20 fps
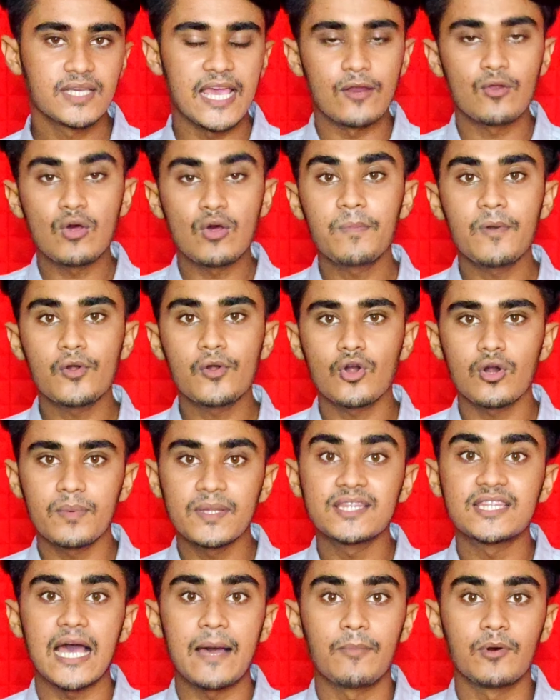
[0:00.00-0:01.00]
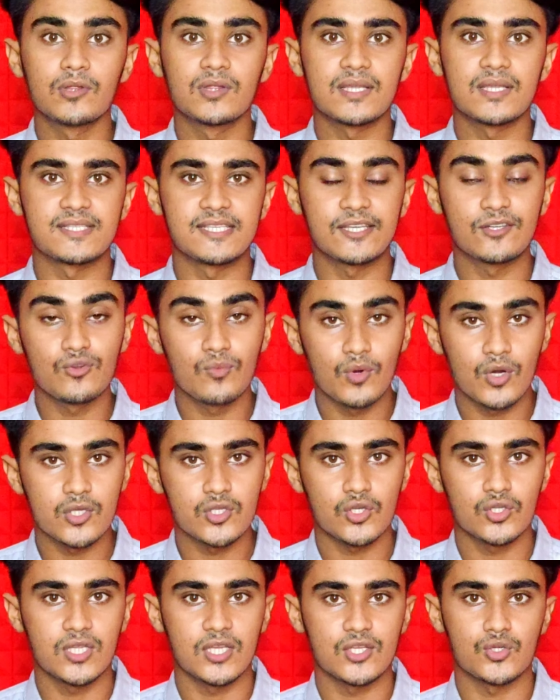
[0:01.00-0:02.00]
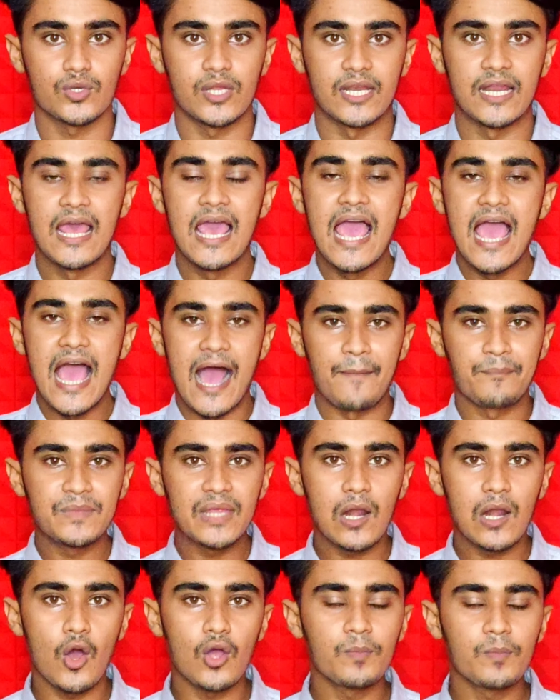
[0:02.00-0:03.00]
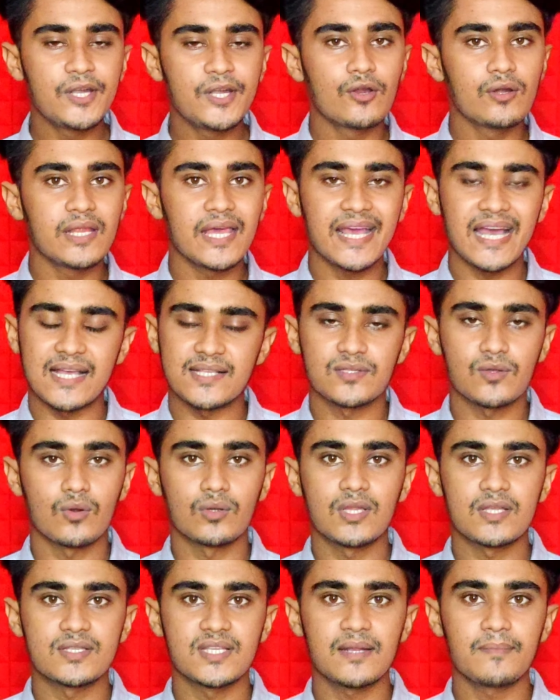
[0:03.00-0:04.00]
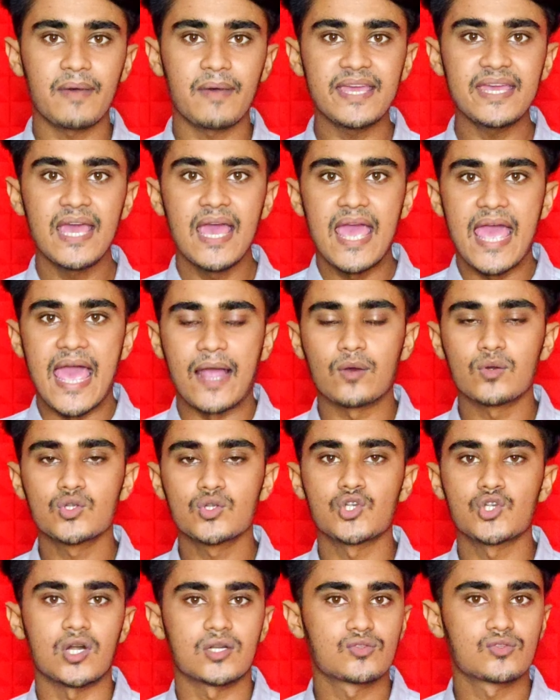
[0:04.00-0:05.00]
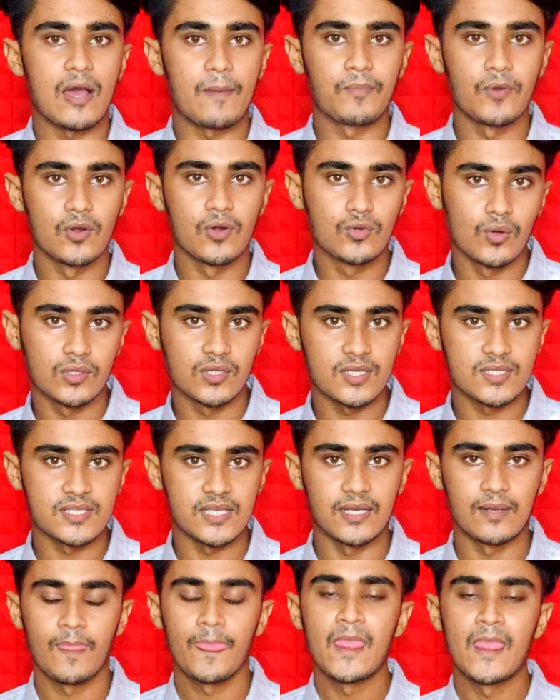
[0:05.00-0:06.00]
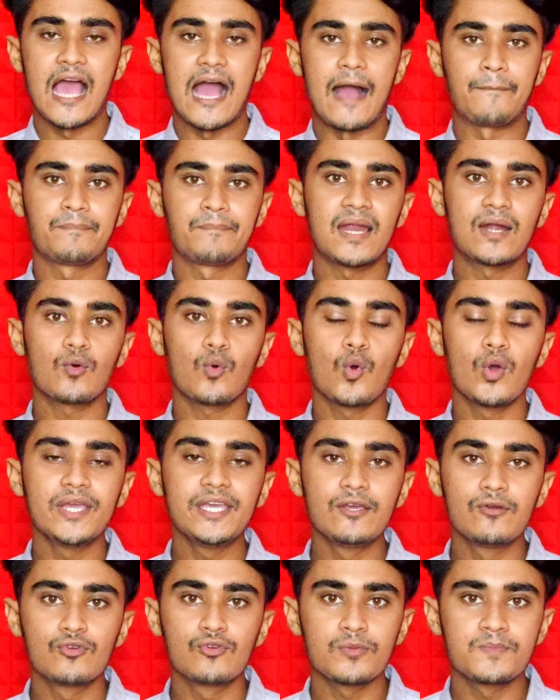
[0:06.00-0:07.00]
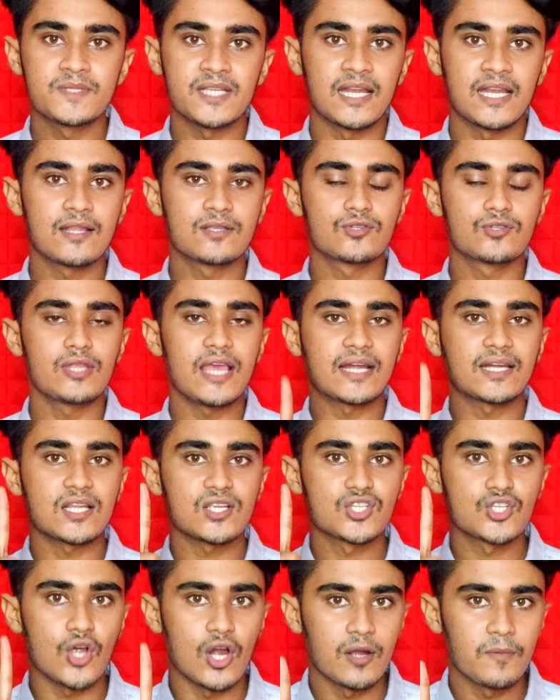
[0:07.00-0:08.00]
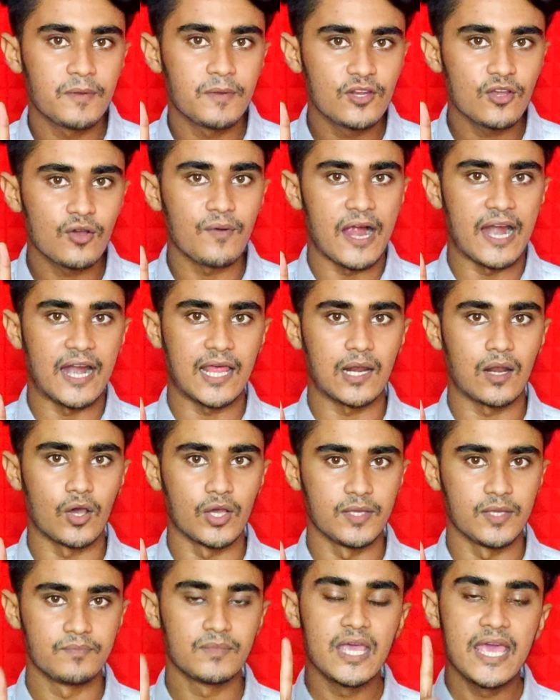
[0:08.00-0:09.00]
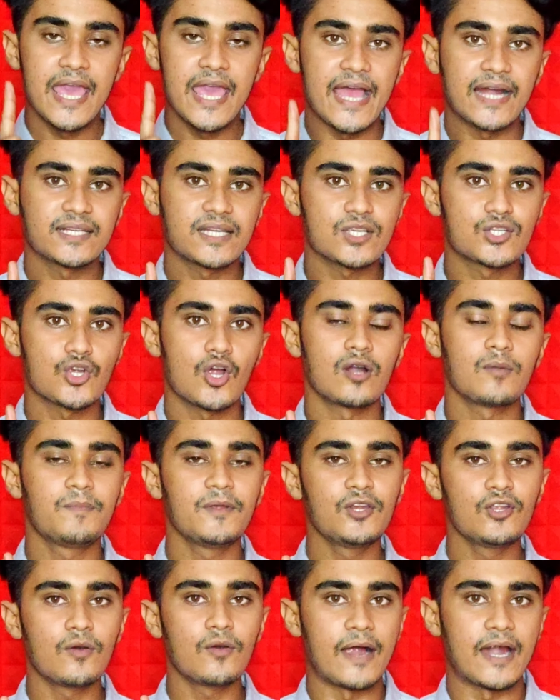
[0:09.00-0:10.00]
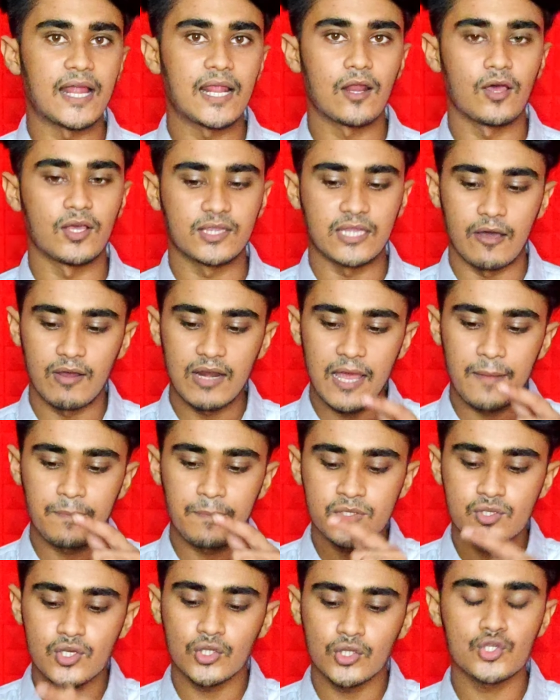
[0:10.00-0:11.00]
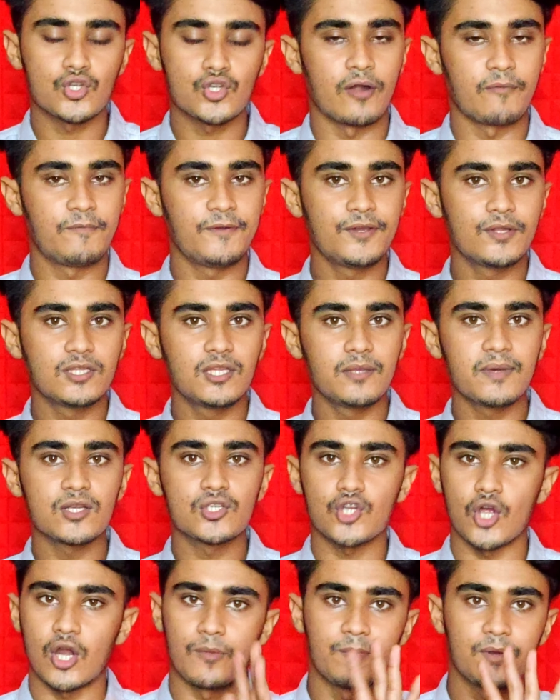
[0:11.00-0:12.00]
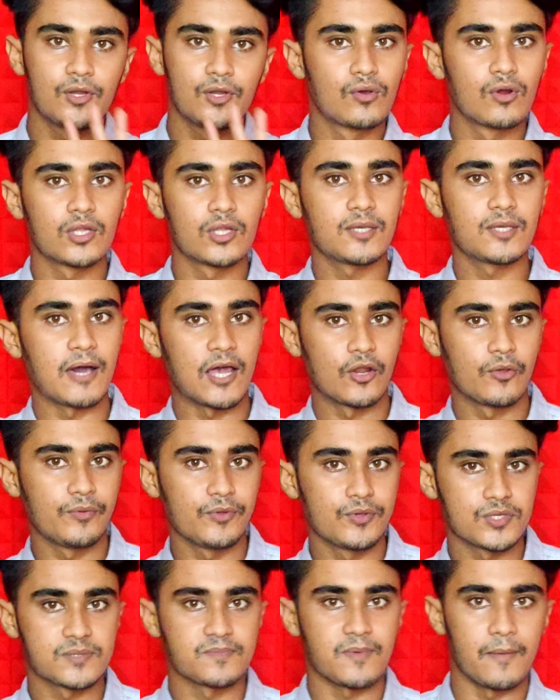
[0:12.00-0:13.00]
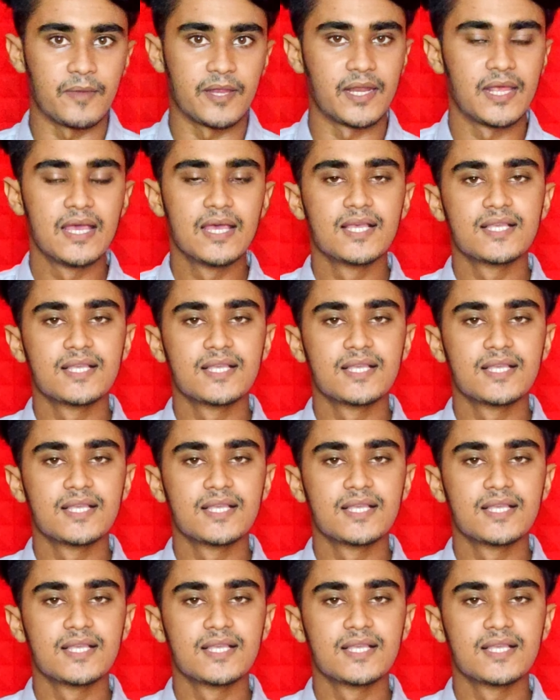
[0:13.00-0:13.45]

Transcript: কেন আপলোড করবেন তা বলতেছি একটু মনোযোগ দিয়ে শুনেন আপনি লং ভিডিও নিয়ে কাজ করতেছেন ভাই এখন শর্টসও আপলোড করতেছেন আপনার ওই ইউটিউব চ্যানেলে যদি একটা শর্ট ভিডিও ভাইরাল হয় একটা শর্ট ভিডিও ভাইরাল হয় তাহলে আপনি যত শর্ট ভিডিও দিবেন শর্ট ভিডিওগুলোতে ভালো ভিউজ পাবেন